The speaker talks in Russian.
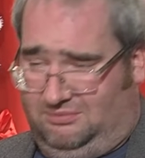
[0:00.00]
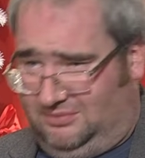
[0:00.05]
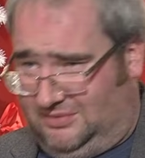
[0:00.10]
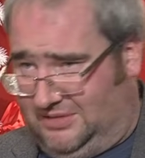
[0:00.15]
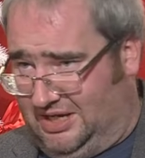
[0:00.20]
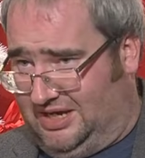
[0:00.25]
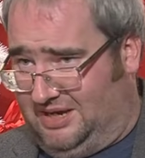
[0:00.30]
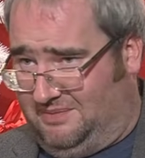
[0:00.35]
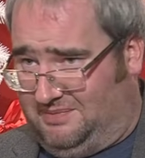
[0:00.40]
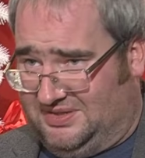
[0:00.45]

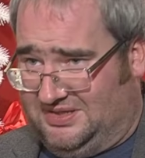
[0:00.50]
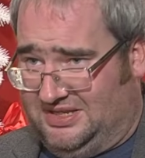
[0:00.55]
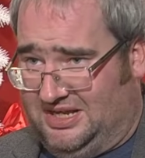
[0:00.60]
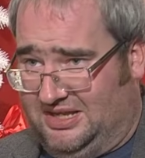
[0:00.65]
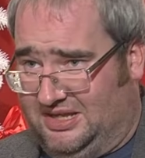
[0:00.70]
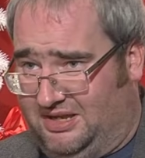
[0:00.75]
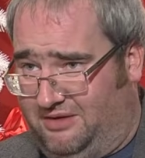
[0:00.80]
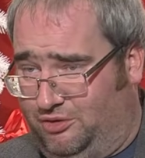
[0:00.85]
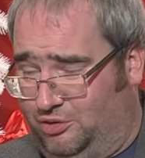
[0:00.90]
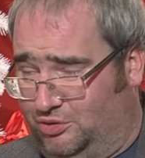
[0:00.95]
как я
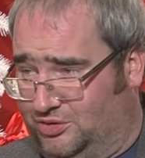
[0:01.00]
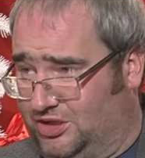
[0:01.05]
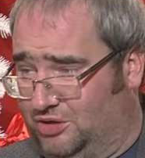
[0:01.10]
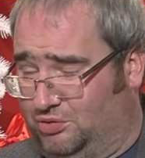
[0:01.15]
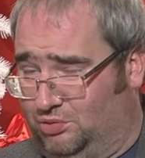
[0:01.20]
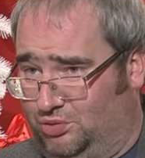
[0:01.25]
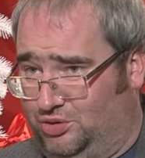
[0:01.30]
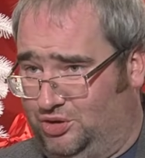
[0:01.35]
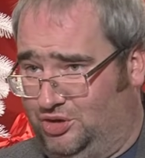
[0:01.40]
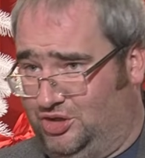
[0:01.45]
постоянно говорю,
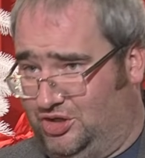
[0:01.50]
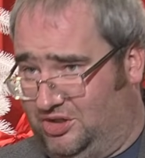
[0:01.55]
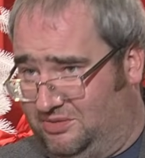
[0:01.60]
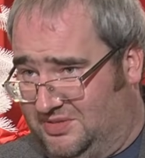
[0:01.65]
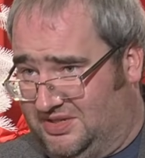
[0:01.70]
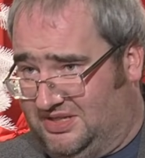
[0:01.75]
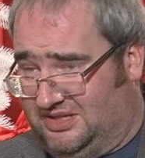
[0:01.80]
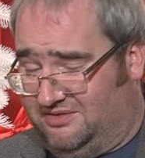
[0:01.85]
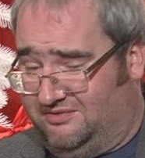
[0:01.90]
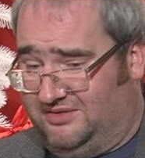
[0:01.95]
сотрудничает
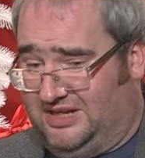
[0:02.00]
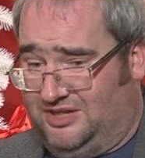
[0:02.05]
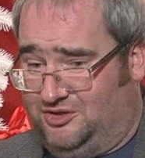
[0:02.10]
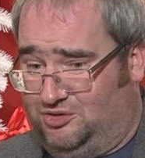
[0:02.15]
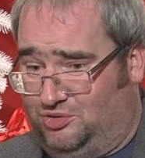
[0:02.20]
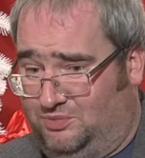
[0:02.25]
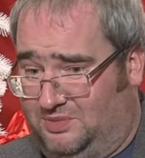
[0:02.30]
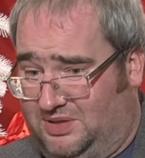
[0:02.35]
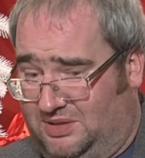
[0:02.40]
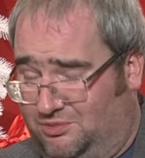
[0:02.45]
вместе с
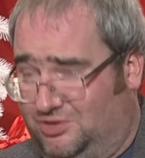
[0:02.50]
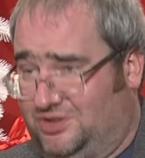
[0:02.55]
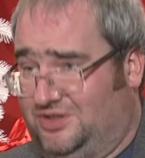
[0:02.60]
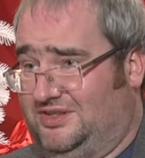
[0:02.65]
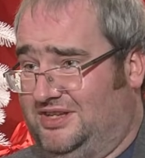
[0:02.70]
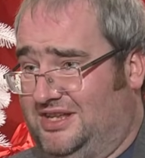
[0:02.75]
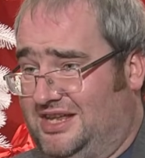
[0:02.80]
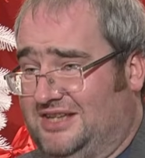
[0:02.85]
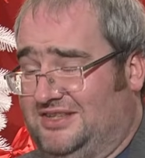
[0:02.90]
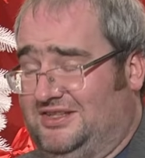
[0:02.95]
властью, потому что
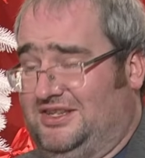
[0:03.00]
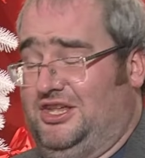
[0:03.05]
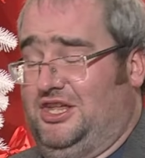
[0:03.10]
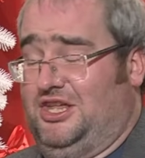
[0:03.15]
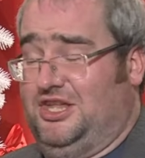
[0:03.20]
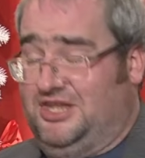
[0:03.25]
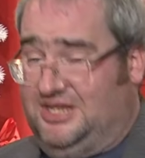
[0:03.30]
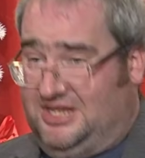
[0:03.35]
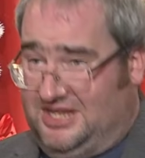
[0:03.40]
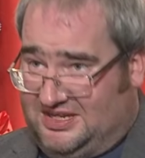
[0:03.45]
Зеленский
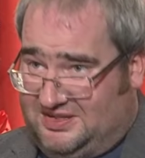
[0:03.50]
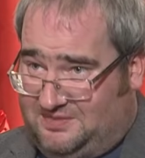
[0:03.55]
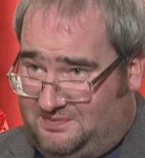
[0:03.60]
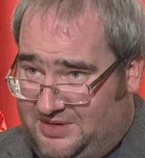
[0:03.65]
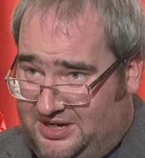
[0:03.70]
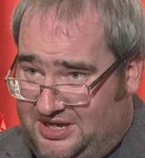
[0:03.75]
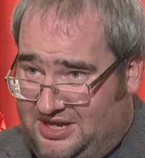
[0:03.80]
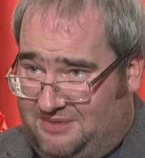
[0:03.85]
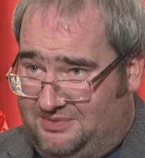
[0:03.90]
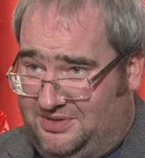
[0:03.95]
и есть
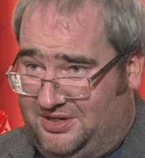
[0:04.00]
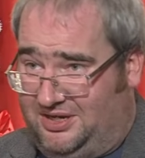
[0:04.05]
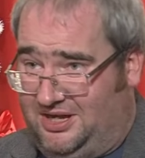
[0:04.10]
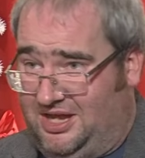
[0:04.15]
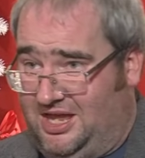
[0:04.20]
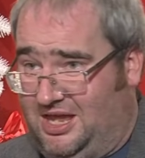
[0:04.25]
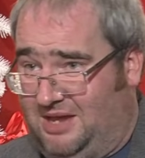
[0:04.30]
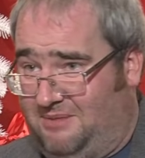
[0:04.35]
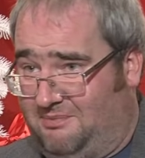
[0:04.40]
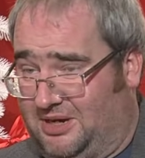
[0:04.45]
преемник
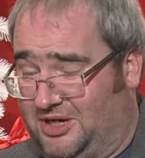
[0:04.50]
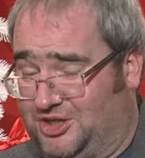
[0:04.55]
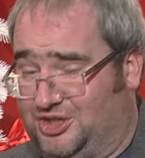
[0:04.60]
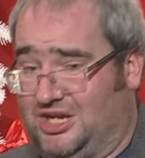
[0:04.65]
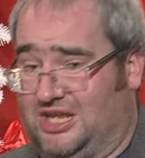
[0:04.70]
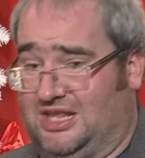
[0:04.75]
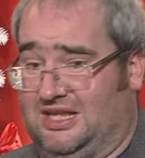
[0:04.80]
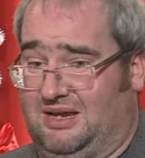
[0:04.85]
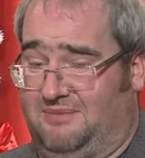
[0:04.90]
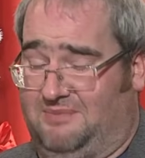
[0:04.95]

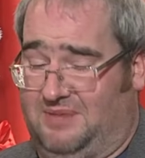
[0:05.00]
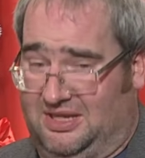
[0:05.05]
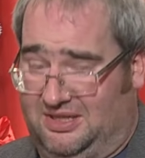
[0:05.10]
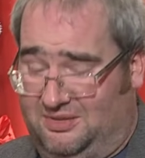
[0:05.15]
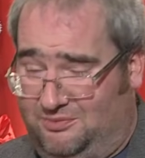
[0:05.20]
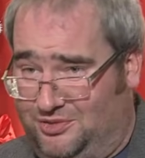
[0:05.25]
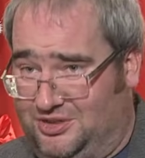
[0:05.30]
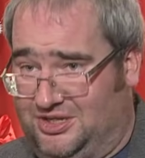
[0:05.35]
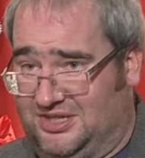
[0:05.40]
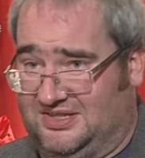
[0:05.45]
Порошенко,
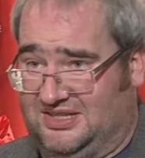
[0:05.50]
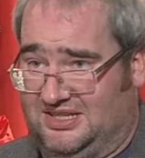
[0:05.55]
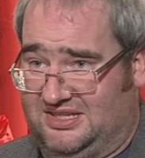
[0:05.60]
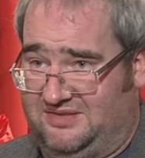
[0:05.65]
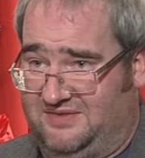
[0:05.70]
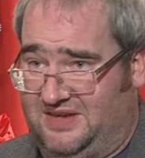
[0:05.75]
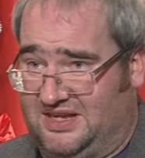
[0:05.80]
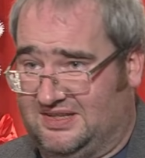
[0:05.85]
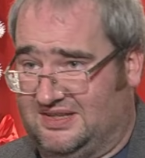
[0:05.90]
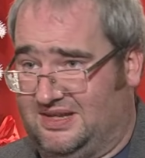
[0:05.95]
поэтому тесная
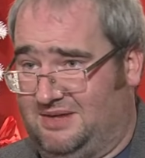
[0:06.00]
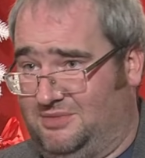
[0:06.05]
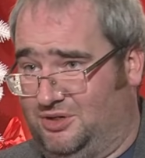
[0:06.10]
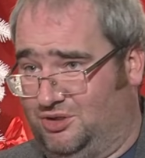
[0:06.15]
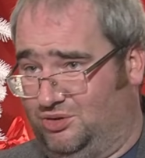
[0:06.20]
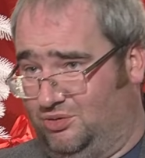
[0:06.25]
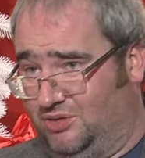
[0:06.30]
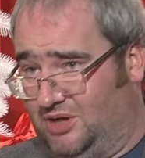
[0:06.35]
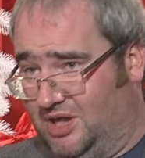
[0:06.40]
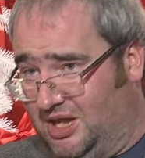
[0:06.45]
связка
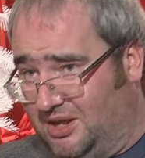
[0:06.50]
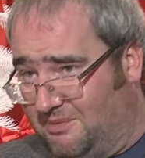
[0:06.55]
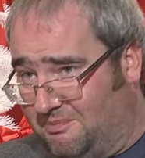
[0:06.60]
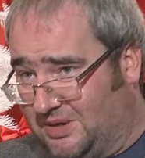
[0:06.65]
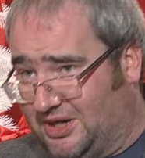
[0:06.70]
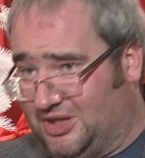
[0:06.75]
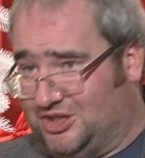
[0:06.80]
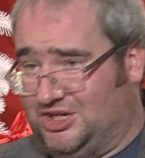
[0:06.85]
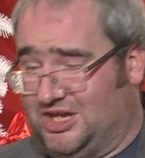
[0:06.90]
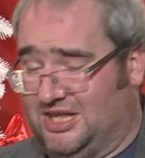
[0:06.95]
между
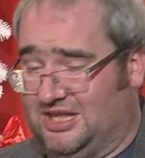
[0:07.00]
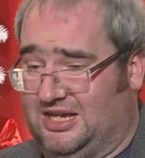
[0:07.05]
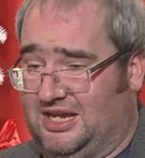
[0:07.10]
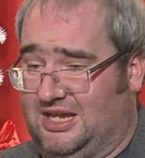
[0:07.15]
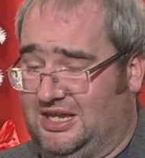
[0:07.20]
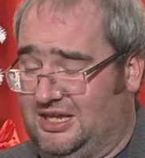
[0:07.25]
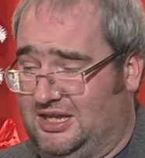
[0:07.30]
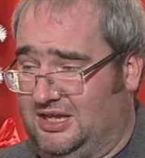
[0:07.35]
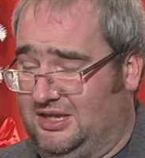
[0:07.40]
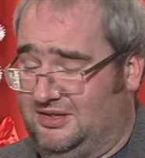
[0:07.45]
Порошенко
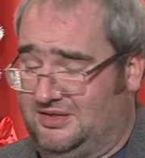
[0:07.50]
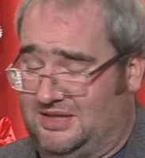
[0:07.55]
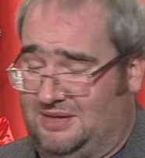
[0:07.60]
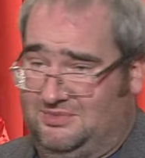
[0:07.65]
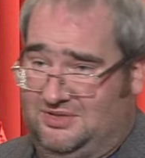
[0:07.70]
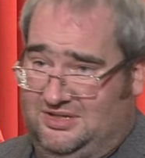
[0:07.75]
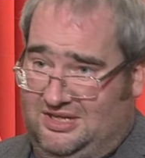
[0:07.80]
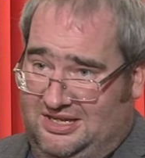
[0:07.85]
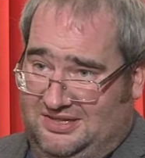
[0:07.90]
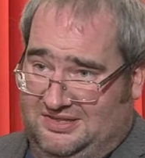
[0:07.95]
и
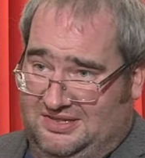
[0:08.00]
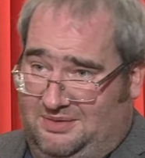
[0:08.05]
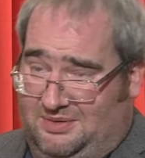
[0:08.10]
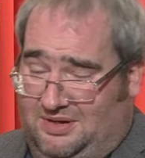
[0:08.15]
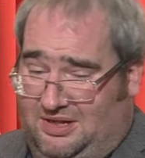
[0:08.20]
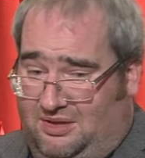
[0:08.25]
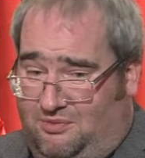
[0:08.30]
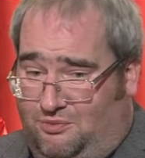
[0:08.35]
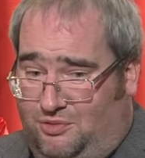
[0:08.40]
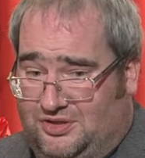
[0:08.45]
там, Зеленским,
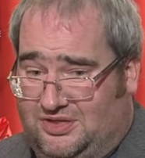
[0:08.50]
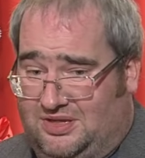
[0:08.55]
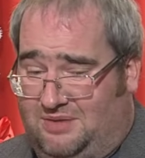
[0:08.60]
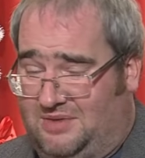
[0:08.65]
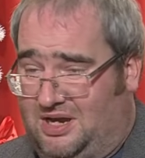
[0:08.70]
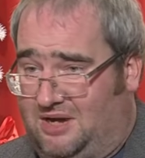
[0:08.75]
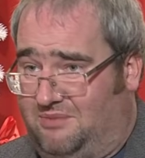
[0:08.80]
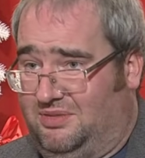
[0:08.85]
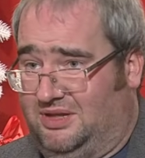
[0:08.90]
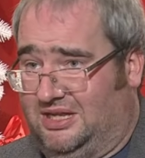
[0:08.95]

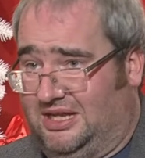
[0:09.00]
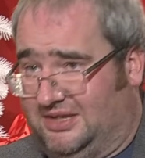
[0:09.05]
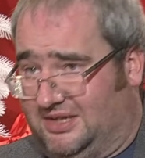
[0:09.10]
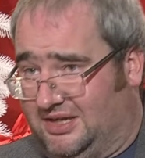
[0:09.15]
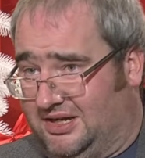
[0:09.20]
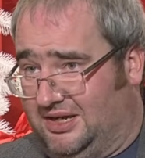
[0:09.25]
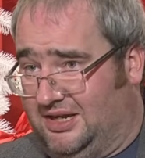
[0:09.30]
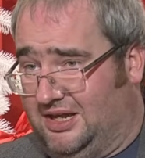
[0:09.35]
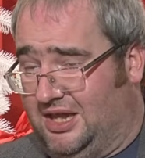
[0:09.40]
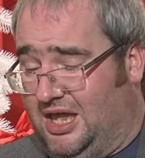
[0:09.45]
Коломойским, как была,
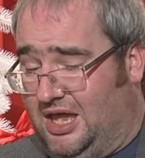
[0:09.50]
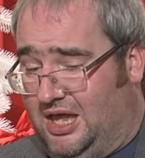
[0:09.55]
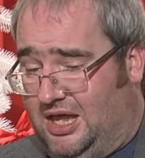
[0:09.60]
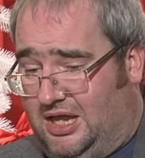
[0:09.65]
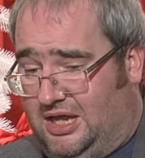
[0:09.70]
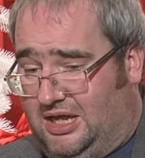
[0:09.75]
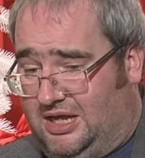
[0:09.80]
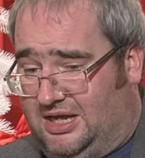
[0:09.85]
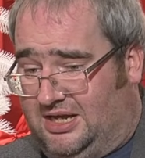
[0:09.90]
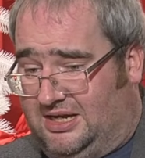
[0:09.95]
так и
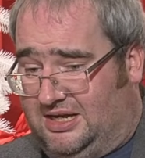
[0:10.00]
э,